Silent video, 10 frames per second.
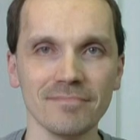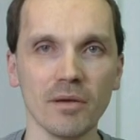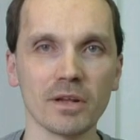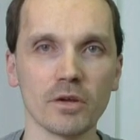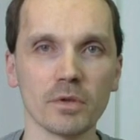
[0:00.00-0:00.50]

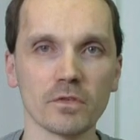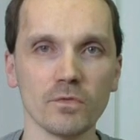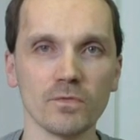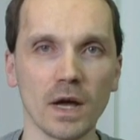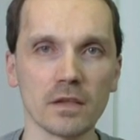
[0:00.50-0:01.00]
Ja, willkommen
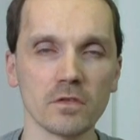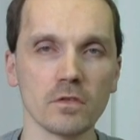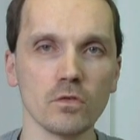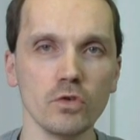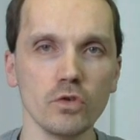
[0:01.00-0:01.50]
zum
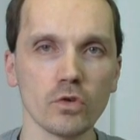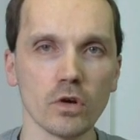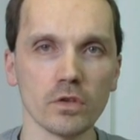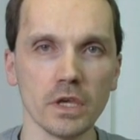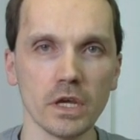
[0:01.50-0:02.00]
Fazit zu
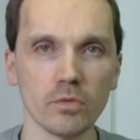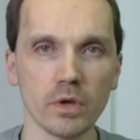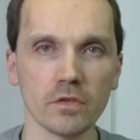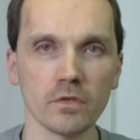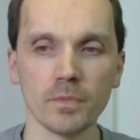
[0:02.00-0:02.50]
Yukon
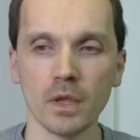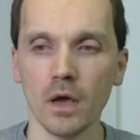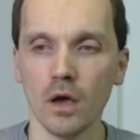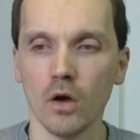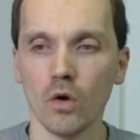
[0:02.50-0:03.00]
Airways.
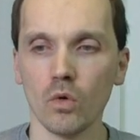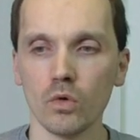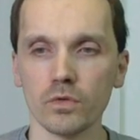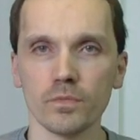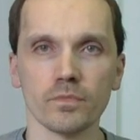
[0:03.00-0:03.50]

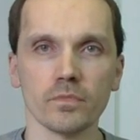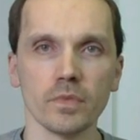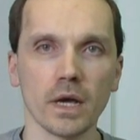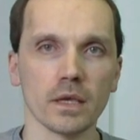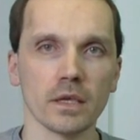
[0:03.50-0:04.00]
Und
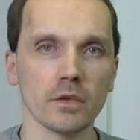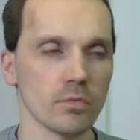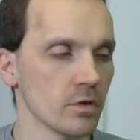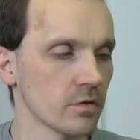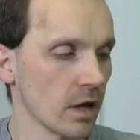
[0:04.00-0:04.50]
ja,
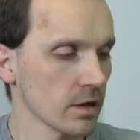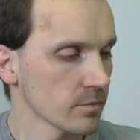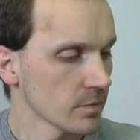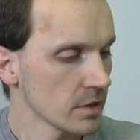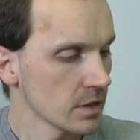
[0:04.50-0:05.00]
ich will
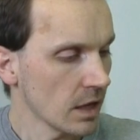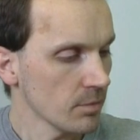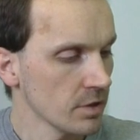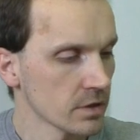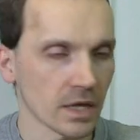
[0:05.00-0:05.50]
sagen, ich
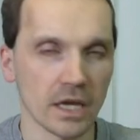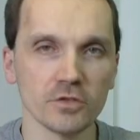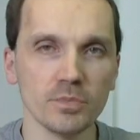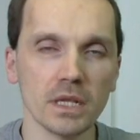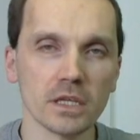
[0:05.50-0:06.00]
habe hier
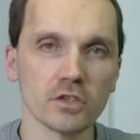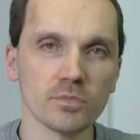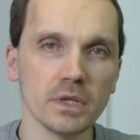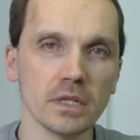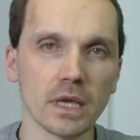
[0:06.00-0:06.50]
drei Spiele
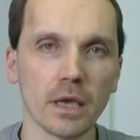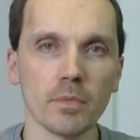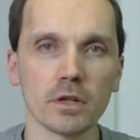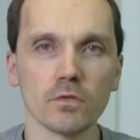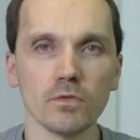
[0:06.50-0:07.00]
gespielt,
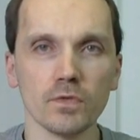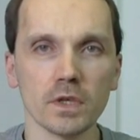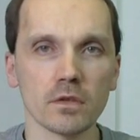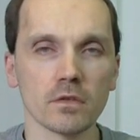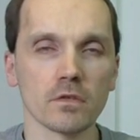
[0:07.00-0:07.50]
einmal zu
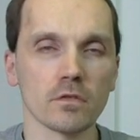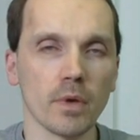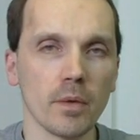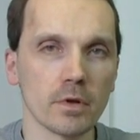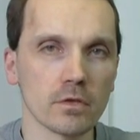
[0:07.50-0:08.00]
viert,
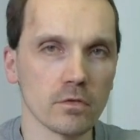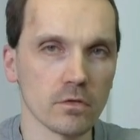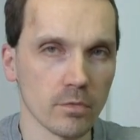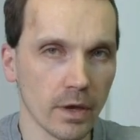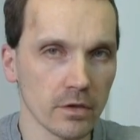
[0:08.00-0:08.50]
zweimal
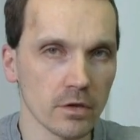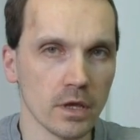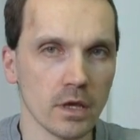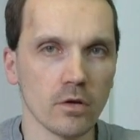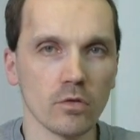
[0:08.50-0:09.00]
zu zweit.
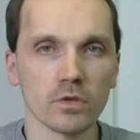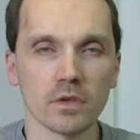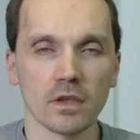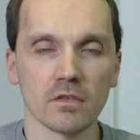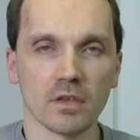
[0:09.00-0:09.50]

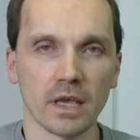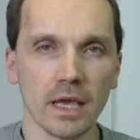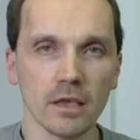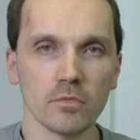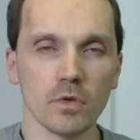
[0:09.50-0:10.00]
Und das
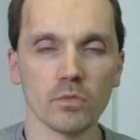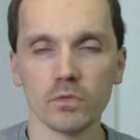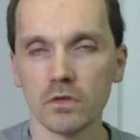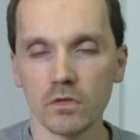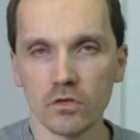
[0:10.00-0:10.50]
reicht mir,
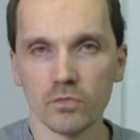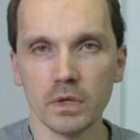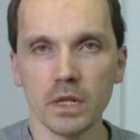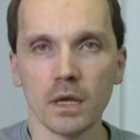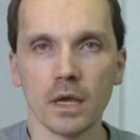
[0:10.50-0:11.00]
um dieses
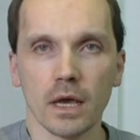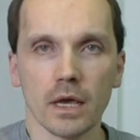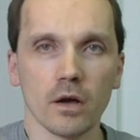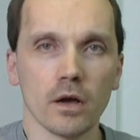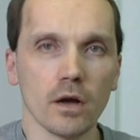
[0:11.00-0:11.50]
Spiel
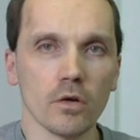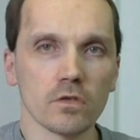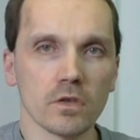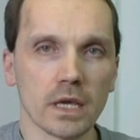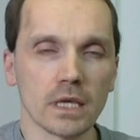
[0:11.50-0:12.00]
äh,
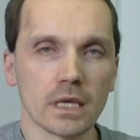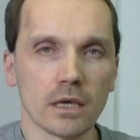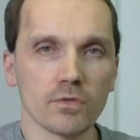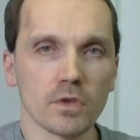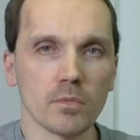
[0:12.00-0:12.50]

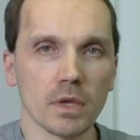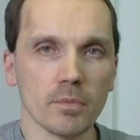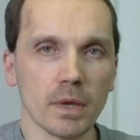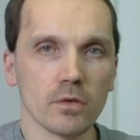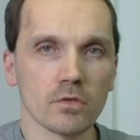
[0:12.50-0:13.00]
aussagekräftig
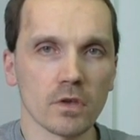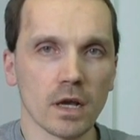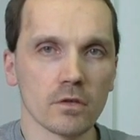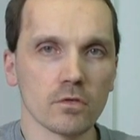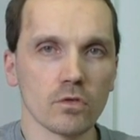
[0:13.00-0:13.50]
meine Meinung
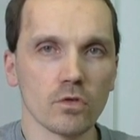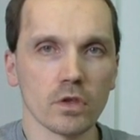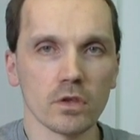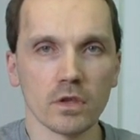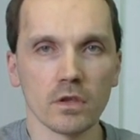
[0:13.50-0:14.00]
sagen zu
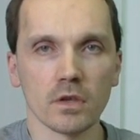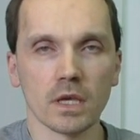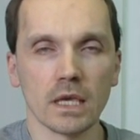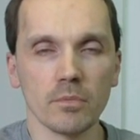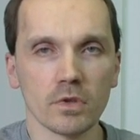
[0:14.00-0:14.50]
können, denn
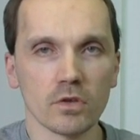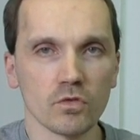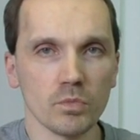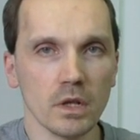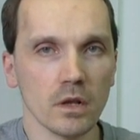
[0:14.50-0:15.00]
dann kennt man
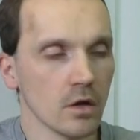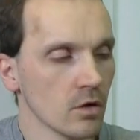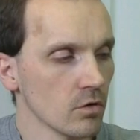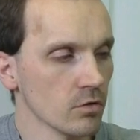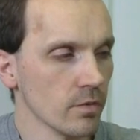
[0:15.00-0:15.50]
das Spiel
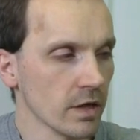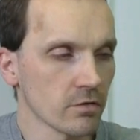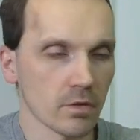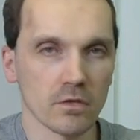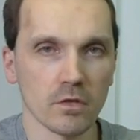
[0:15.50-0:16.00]
und
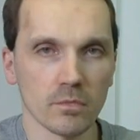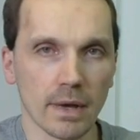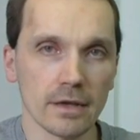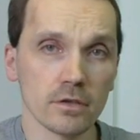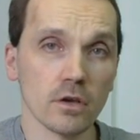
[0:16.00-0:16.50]
weiß, was es
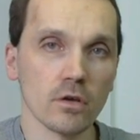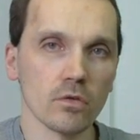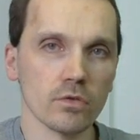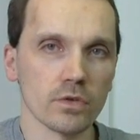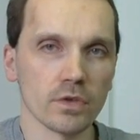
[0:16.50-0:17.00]
macht.
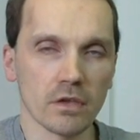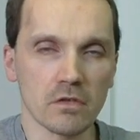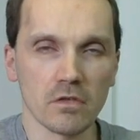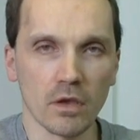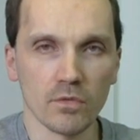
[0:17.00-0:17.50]
Und
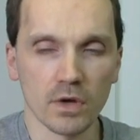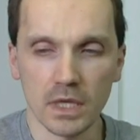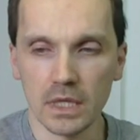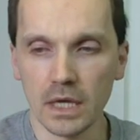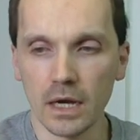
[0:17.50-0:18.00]
das ist
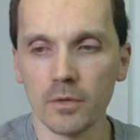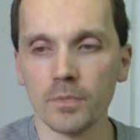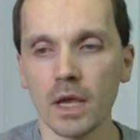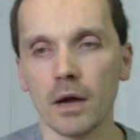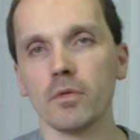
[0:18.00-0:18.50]
einfach genial.
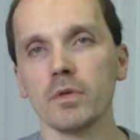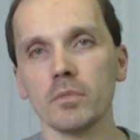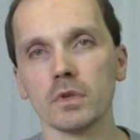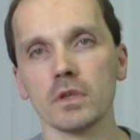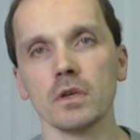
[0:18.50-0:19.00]
Aber wie
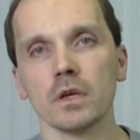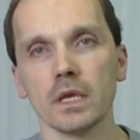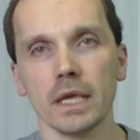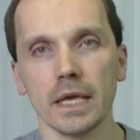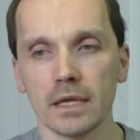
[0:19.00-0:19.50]
immer die
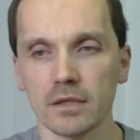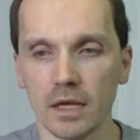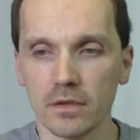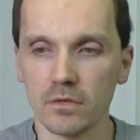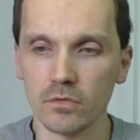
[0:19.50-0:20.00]

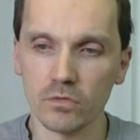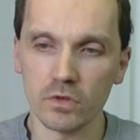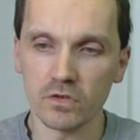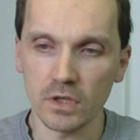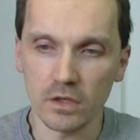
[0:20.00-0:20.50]
Eckdaten
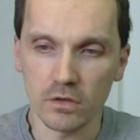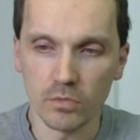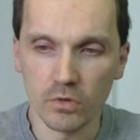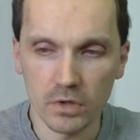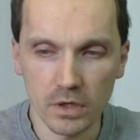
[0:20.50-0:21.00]
und die
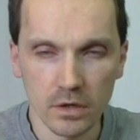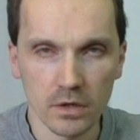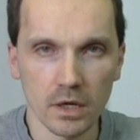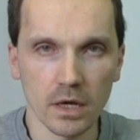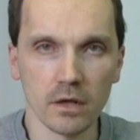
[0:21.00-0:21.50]
Standardpunkte
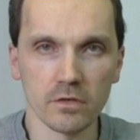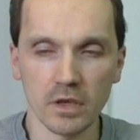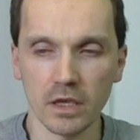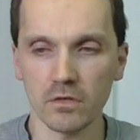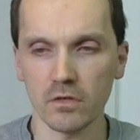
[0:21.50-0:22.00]

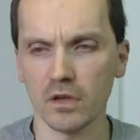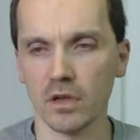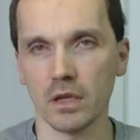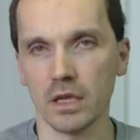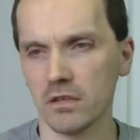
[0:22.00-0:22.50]
als erster,
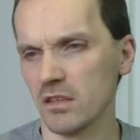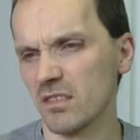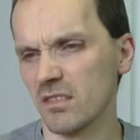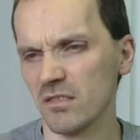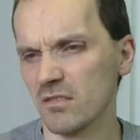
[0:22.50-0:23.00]
ja,
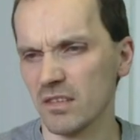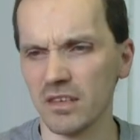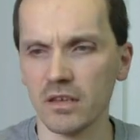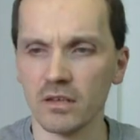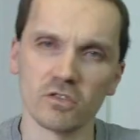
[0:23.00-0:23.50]
Eckdaten,
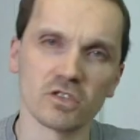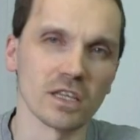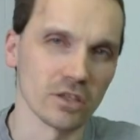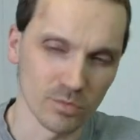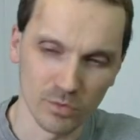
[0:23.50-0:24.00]
äh,
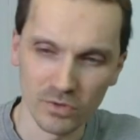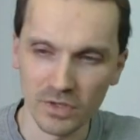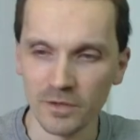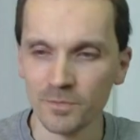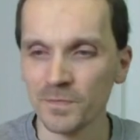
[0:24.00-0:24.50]

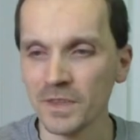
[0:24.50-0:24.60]
Standardpunkte.